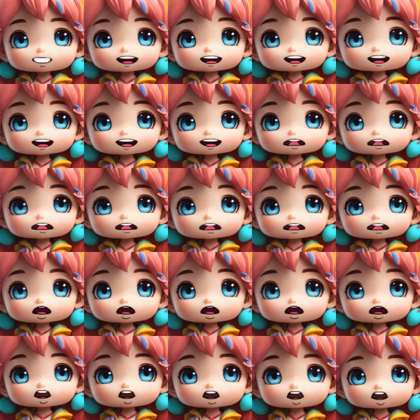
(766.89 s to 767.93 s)
Kalau
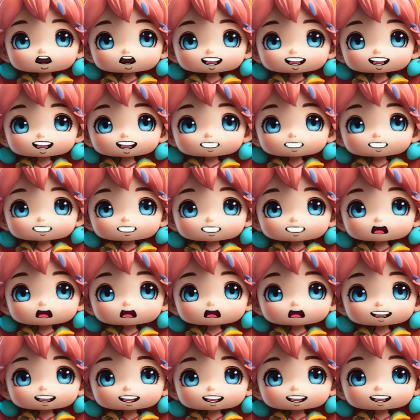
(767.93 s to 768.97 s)
dia tidur lagi,
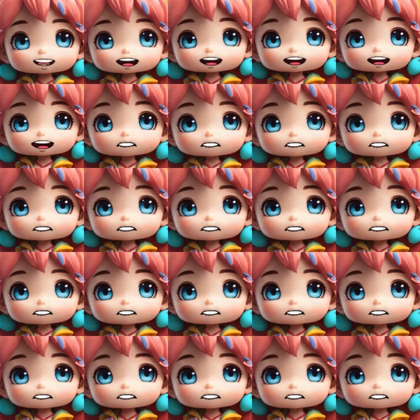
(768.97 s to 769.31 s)
apakah